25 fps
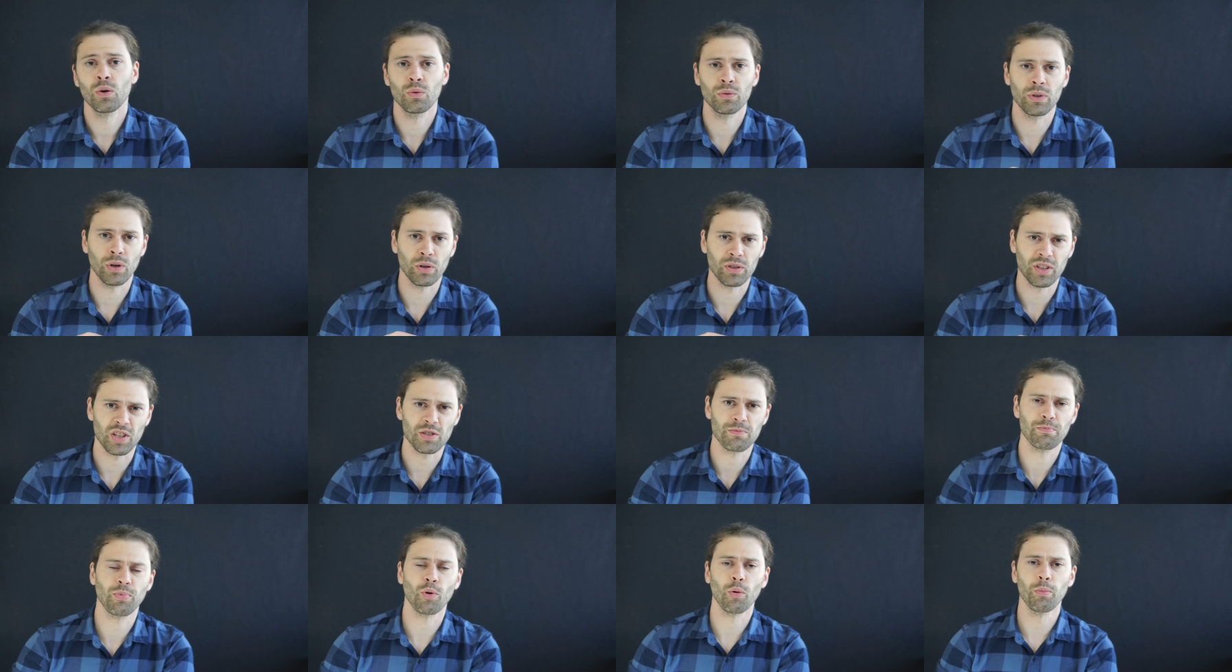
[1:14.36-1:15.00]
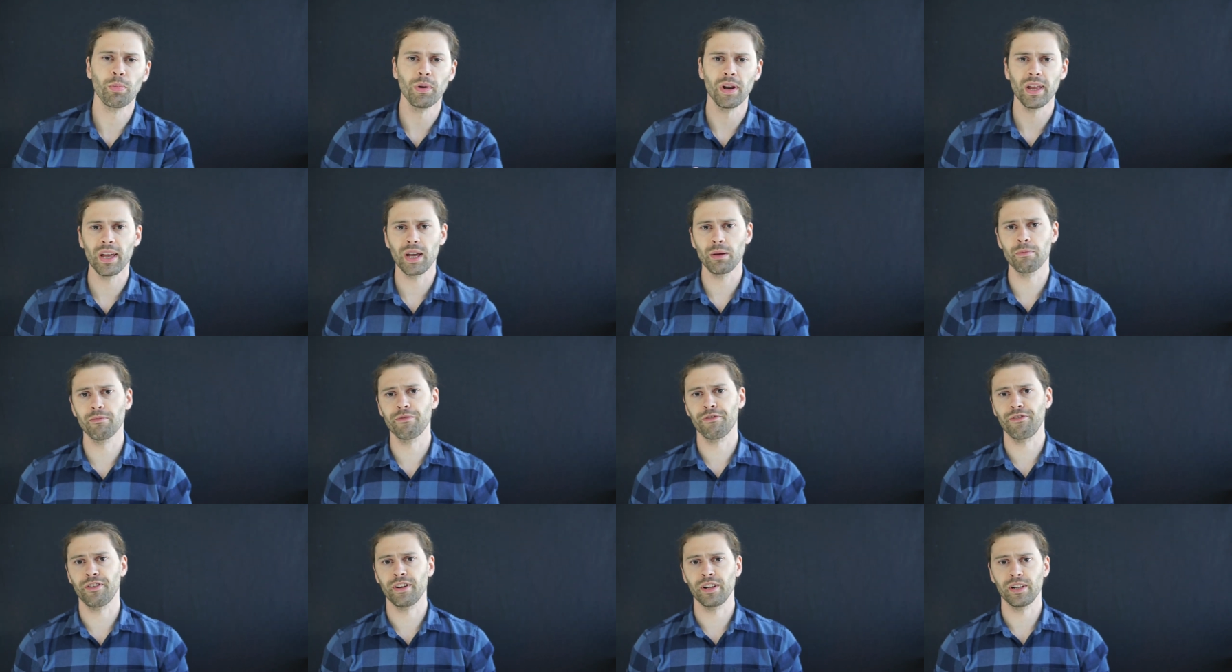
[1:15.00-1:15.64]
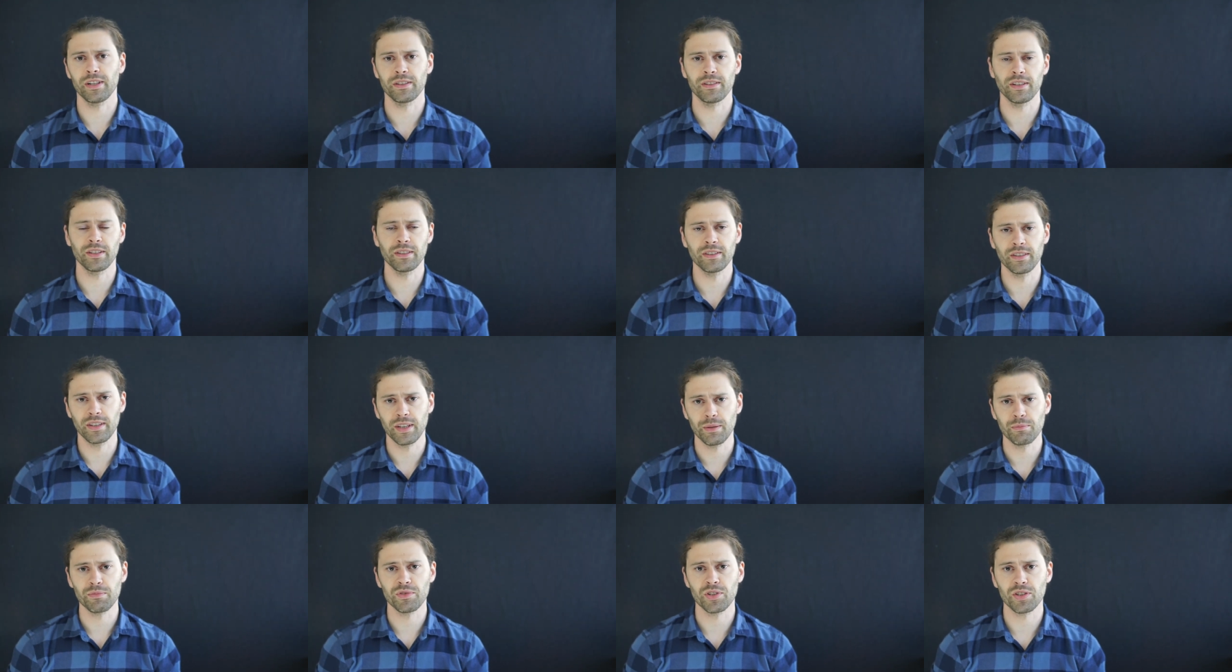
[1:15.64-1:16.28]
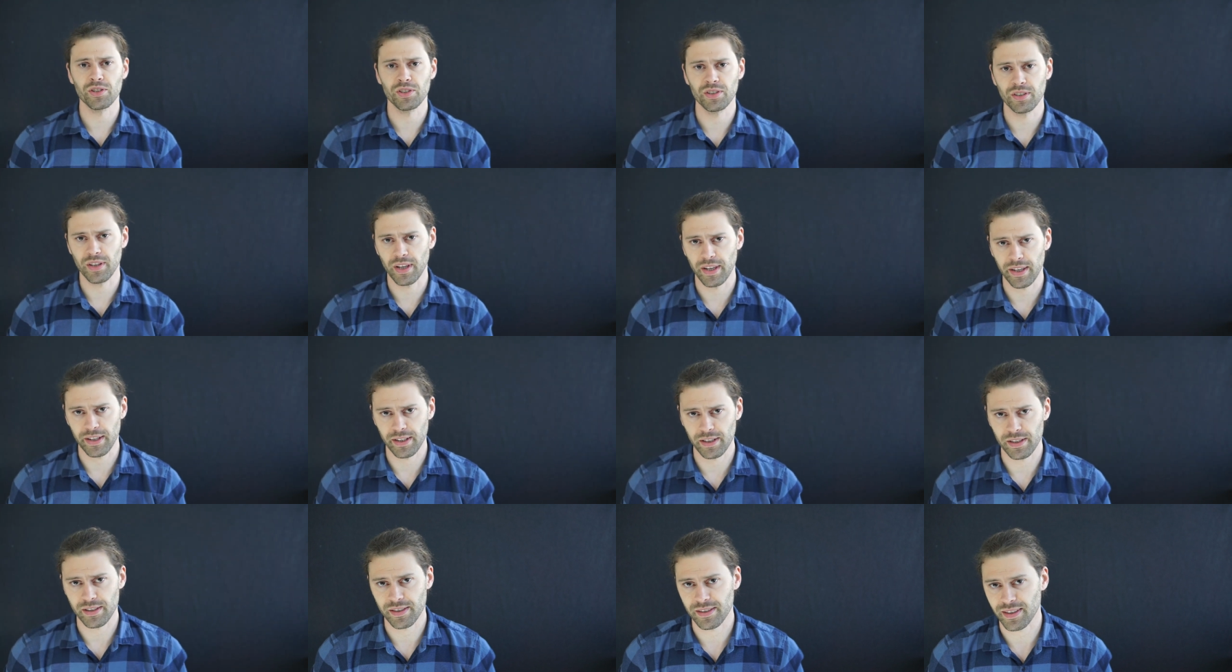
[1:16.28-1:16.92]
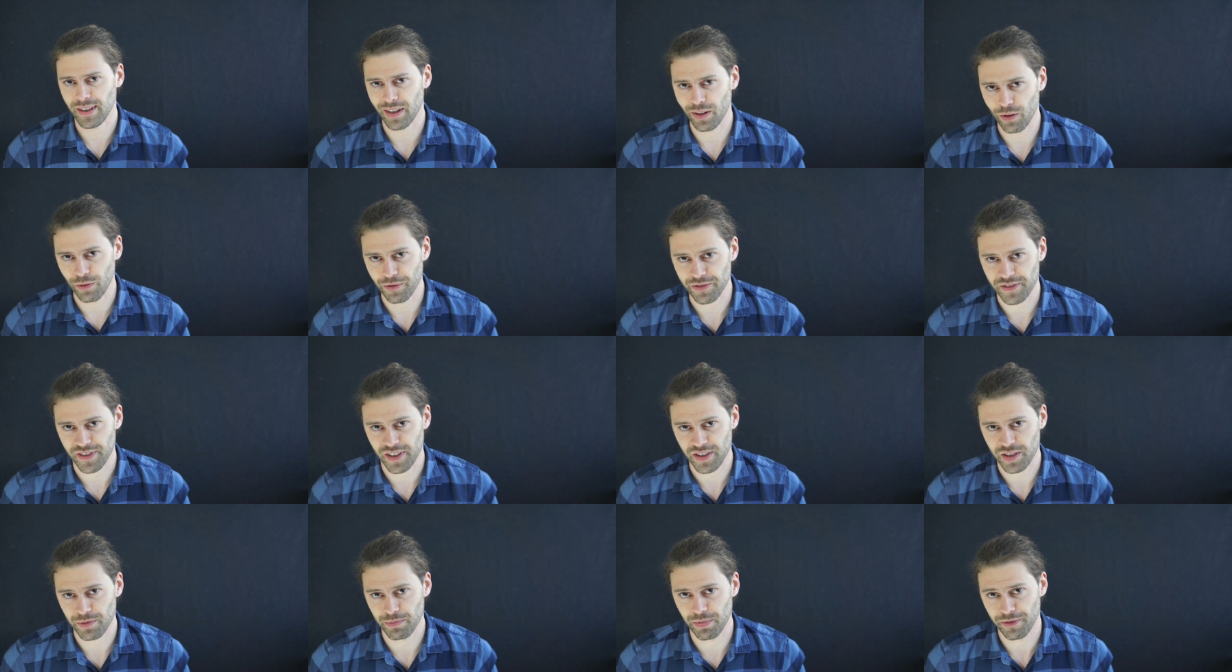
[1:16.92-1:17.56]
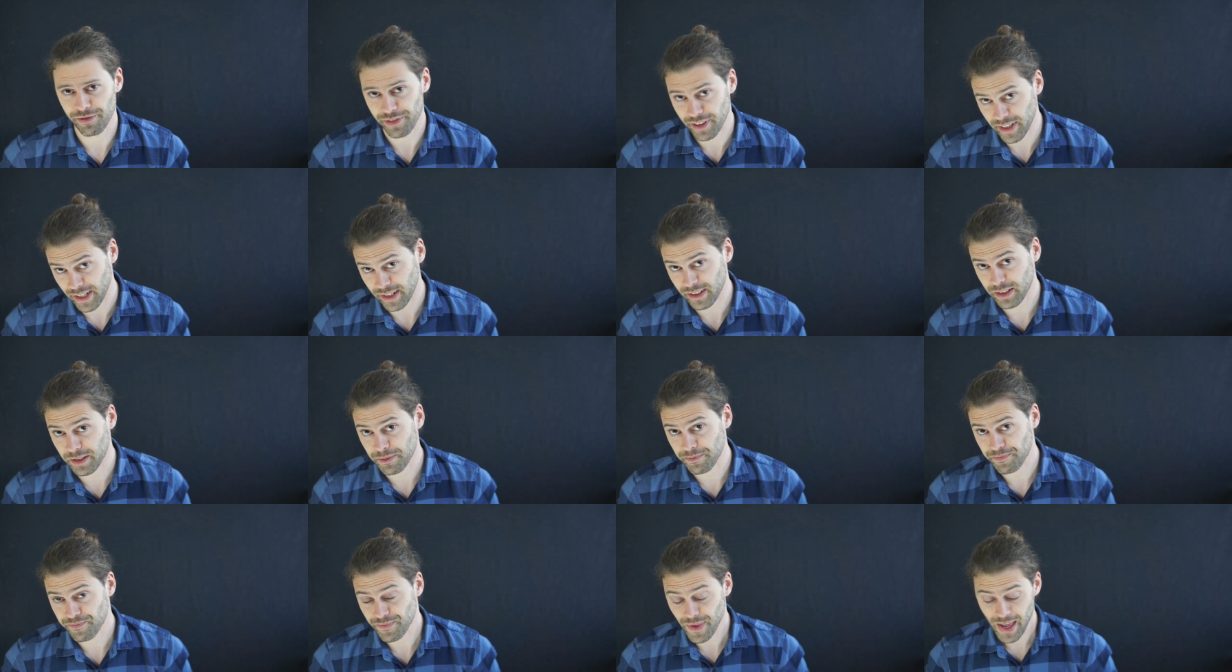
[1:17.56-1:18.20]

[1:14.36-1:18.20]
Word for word: und auch das Problemfeld, in dem sich Nagels Aufsatz bewegt.